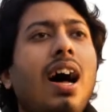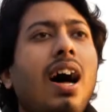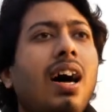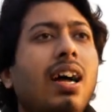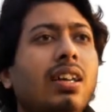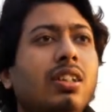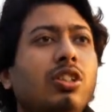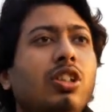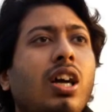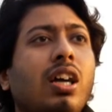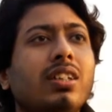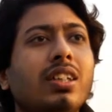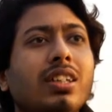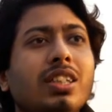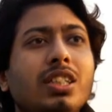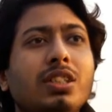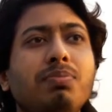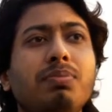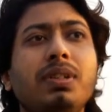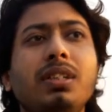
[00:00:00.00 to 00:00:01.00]
আর শাটার
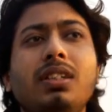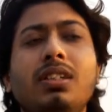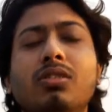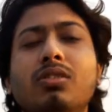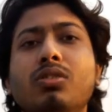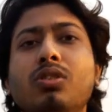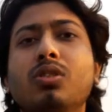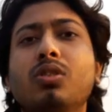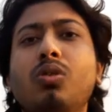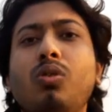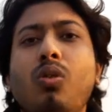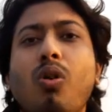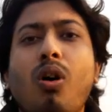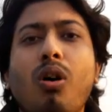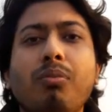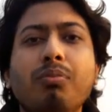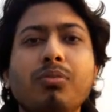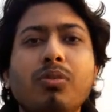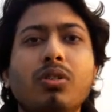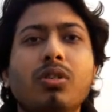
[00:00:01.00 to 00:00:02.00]
স্পিডটা যদি
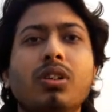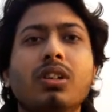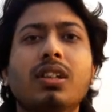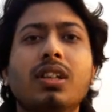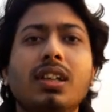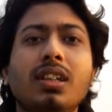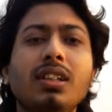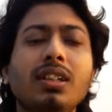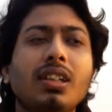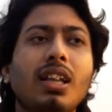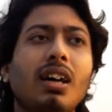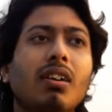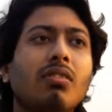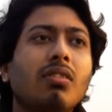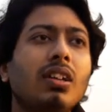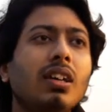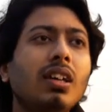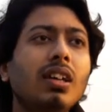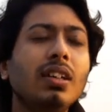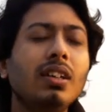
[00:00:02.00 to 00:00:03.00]
কম করে দেন
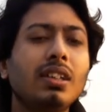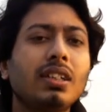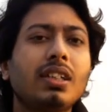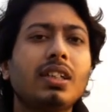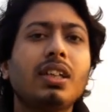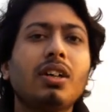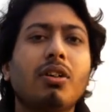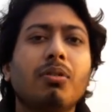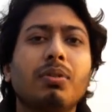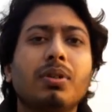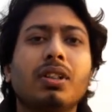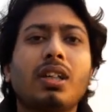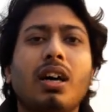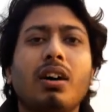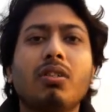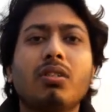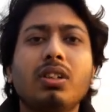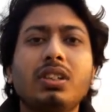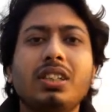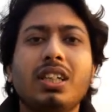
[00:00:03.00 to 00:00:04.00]
তাহলে কি হবে
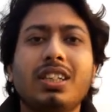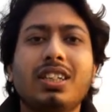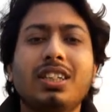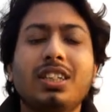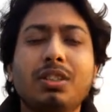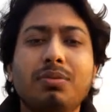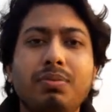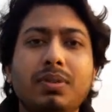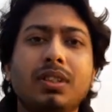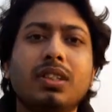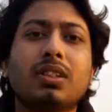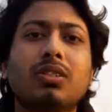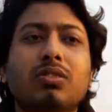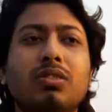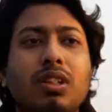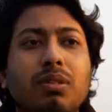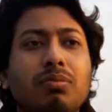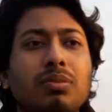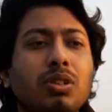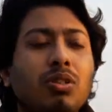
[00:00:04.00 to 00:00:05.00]
তাহলে শাটার স্পিডটা
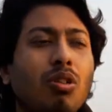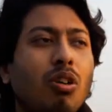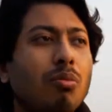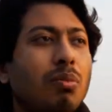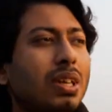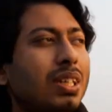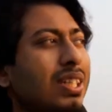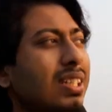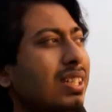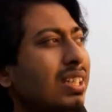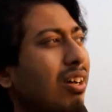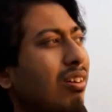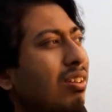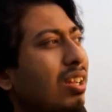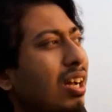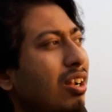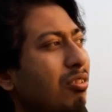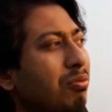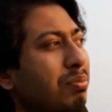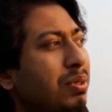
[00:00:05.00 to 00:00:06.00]
যদি আপনি কমাই দেন তাহলে
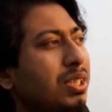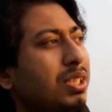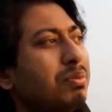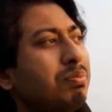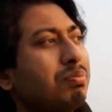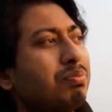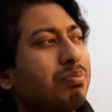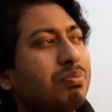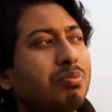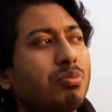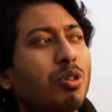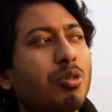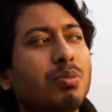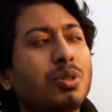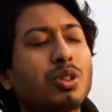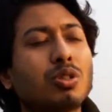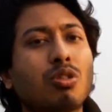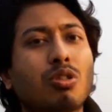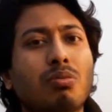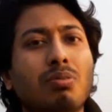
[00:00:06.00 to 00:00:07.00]
আরও বেশি
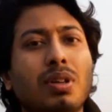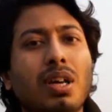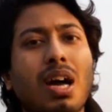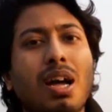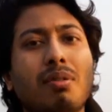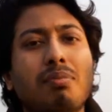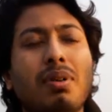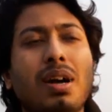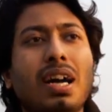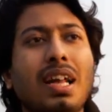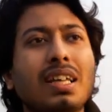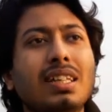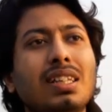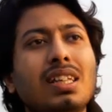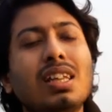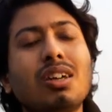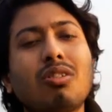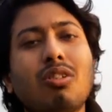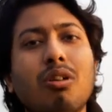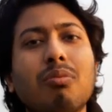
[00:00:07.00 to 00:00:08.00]
প্রবেশ করবে আর বাড়াই
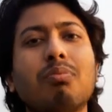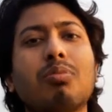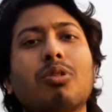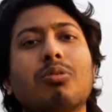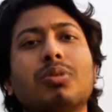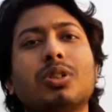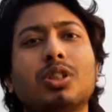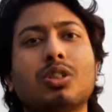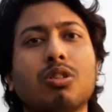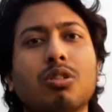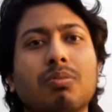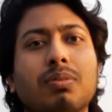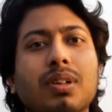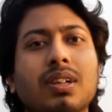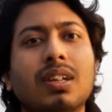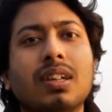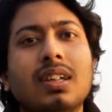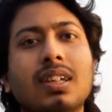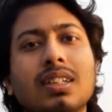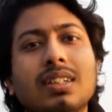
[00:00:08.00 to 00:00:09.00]
দিলে কম প্রবেশ করবে
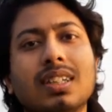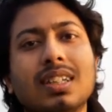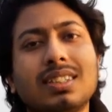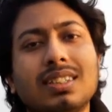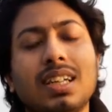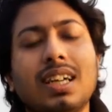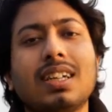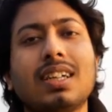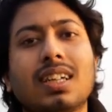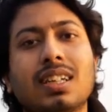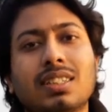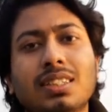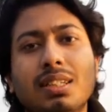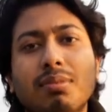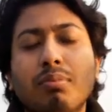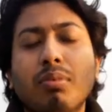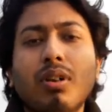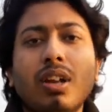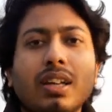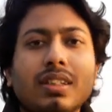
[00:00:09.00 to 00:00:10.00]
জাস্ট এইটাই
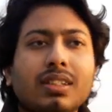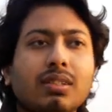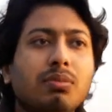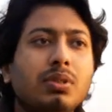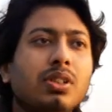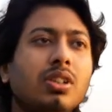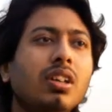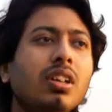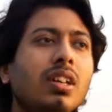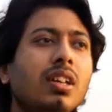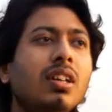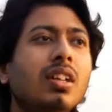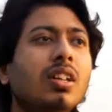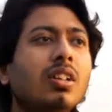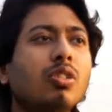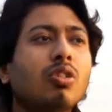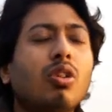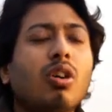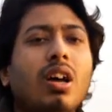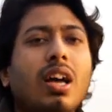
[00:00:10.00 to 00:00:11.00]
সিম্পল একটা বিষয়
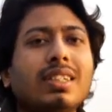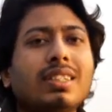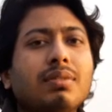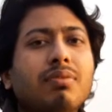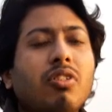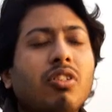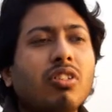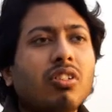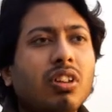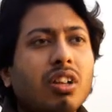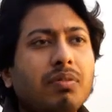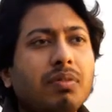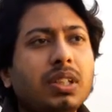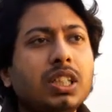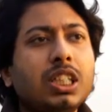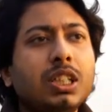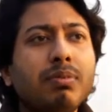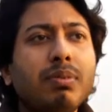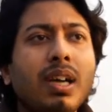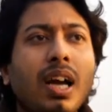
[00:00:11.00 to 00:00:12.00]
তো অ্যাজ এ ফটোগ্রাফার
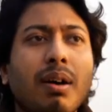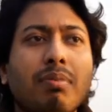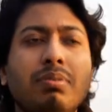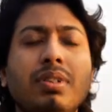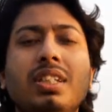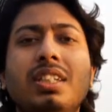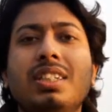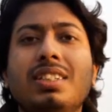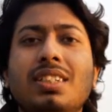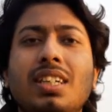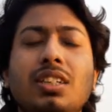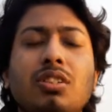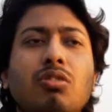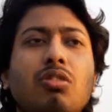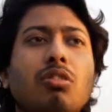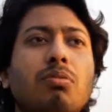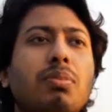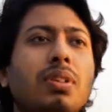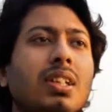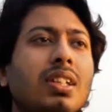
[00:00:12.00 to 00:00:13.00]
হিসেবে আপনি ডিসাইড
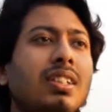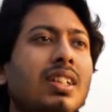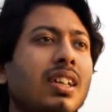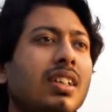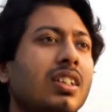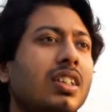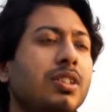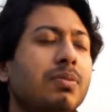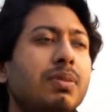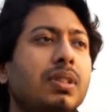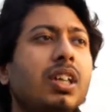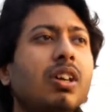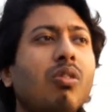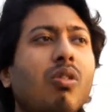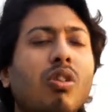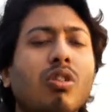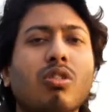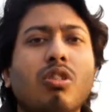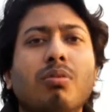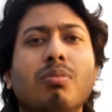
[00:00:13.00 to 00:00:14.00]
করবেন যে শাটার স্পিডটা
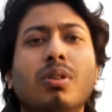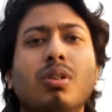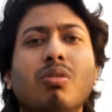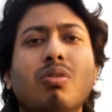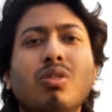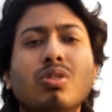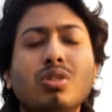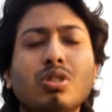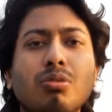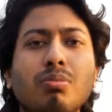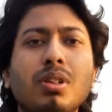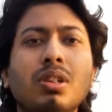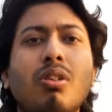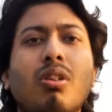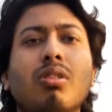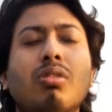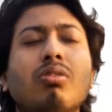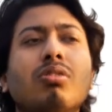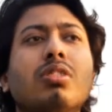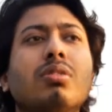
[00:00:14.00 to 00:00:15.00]
কত হবে কোনো সময়
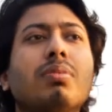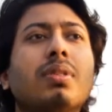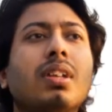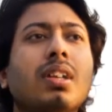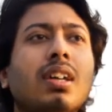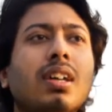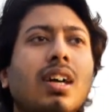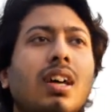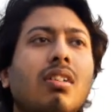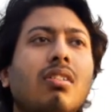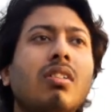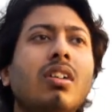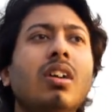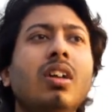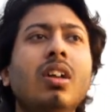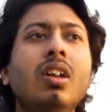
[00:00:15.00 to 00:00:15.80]
অটো দিবেন না কারণ